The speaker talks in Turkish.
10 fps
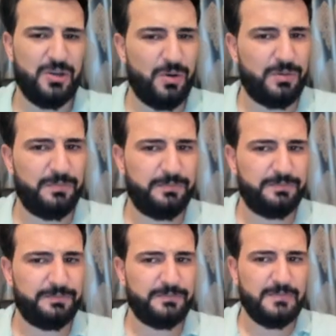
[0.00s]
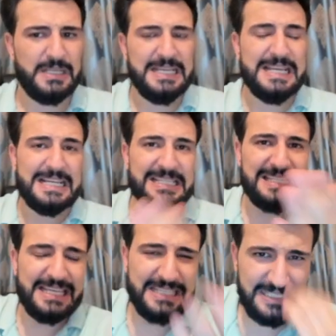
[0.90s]
yok.
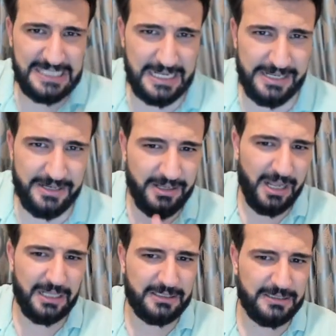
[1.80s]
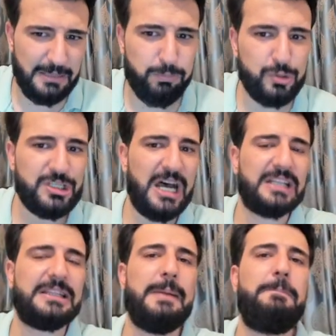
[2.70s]
8 TL'nin altında bu
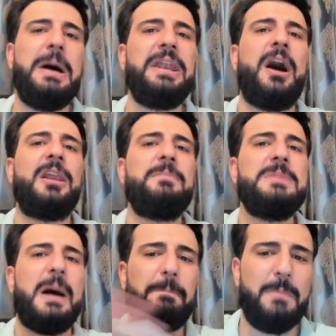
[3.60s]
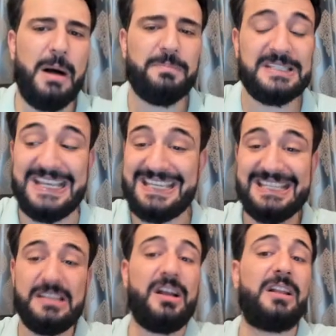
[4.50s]
saatte ben alım yapmam.
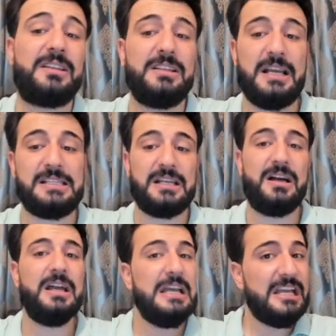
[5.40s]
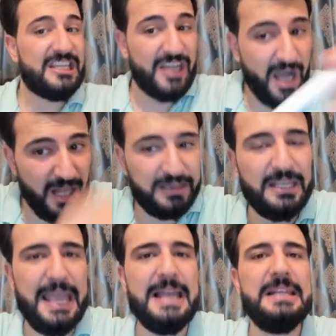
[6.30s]
8'in altındaysa ya
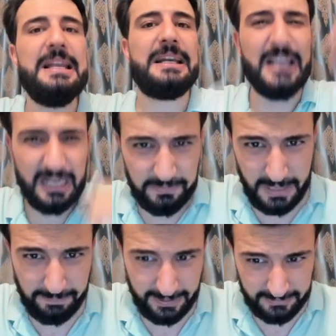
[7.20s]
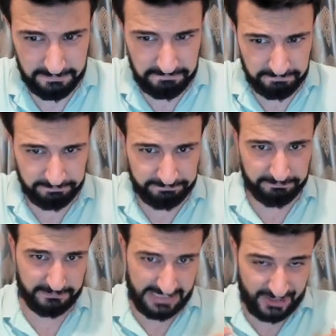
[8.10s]
6.50'lerde alım yaparım.
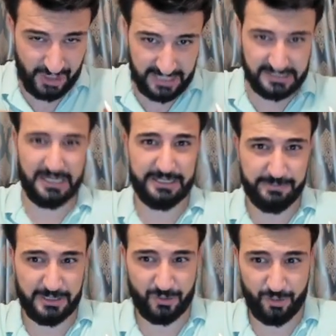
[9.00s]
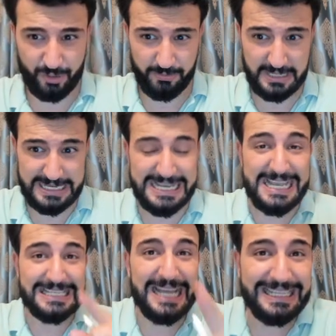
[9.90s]
Şahsi adıma söylüyorum.
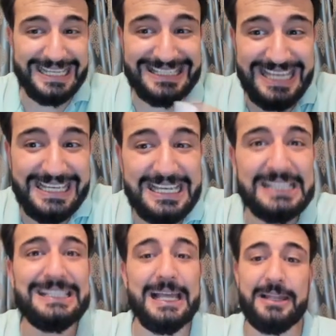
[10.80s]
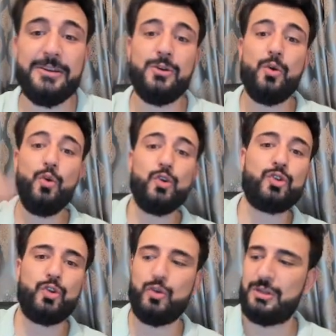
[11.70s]
Ya da 8 TL'nin
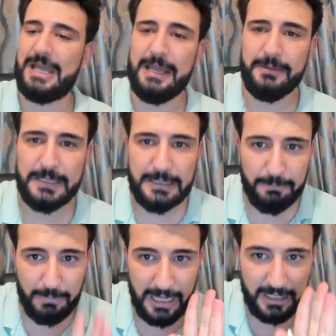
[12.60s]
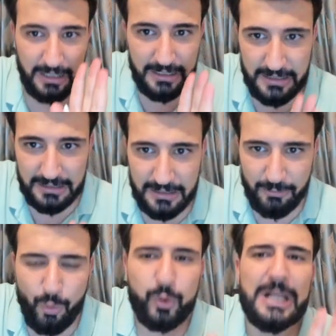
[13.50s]
üstünde bak
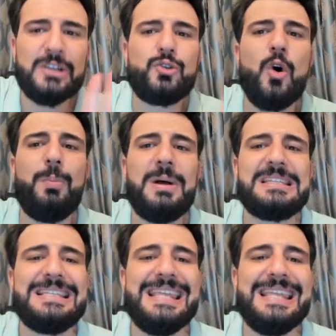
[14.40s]
kural çok basit.